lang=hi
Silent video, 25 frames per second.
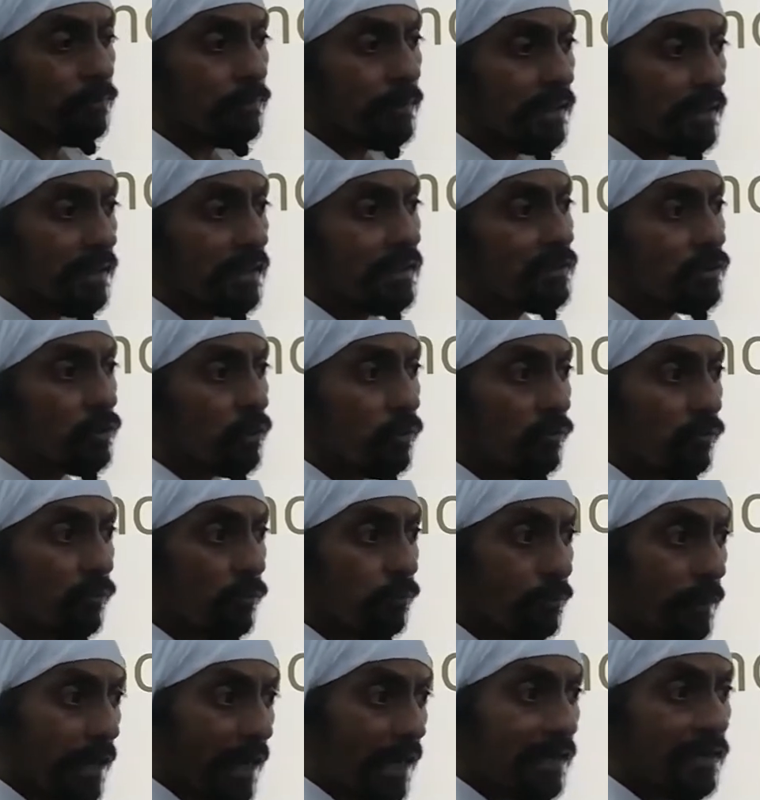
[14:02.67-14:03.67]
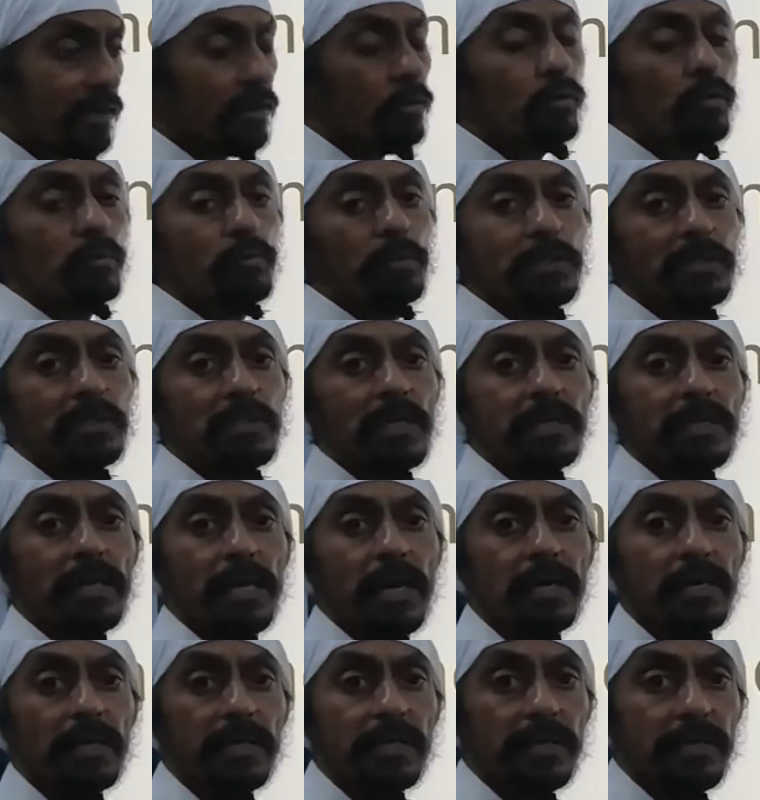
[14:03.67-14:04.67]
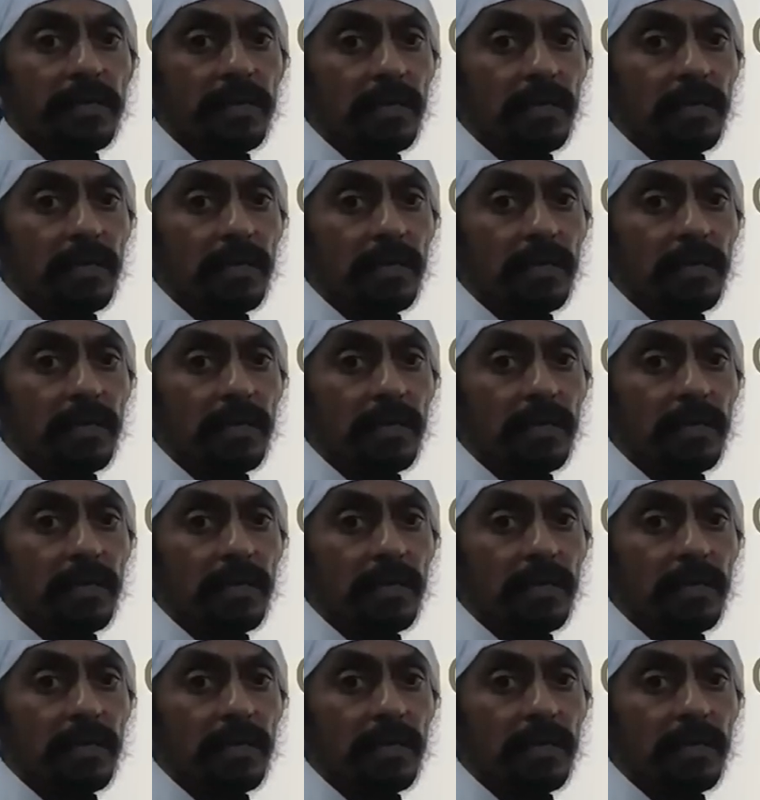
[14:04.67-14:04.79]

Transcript: पेरेंट्स और वो बैकग्राउंड बच्चा क्या लेके